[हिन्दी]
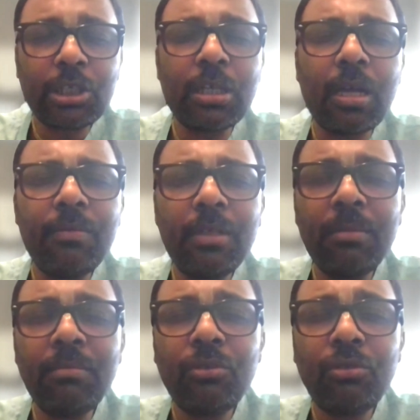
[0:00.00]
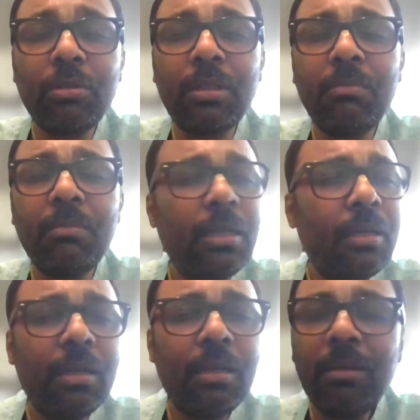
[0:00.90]
अश्नाविरम शुद्धम
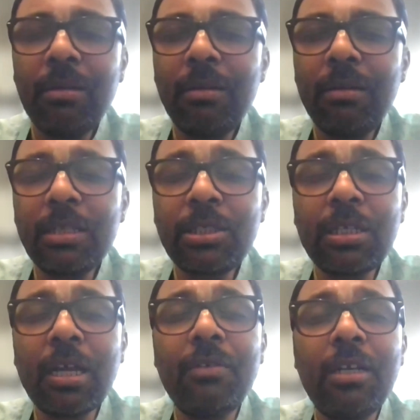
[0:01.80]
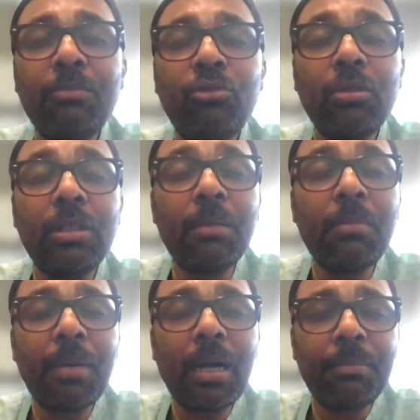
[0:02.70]
अश्नाविरम
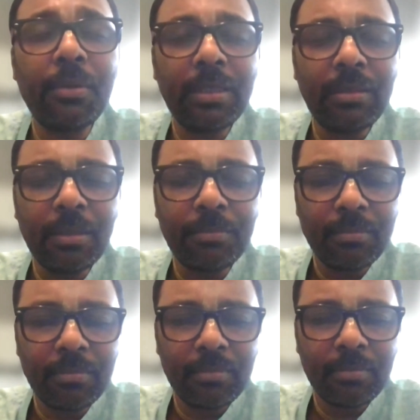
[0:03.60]
शुद्धम अपाप विद्धम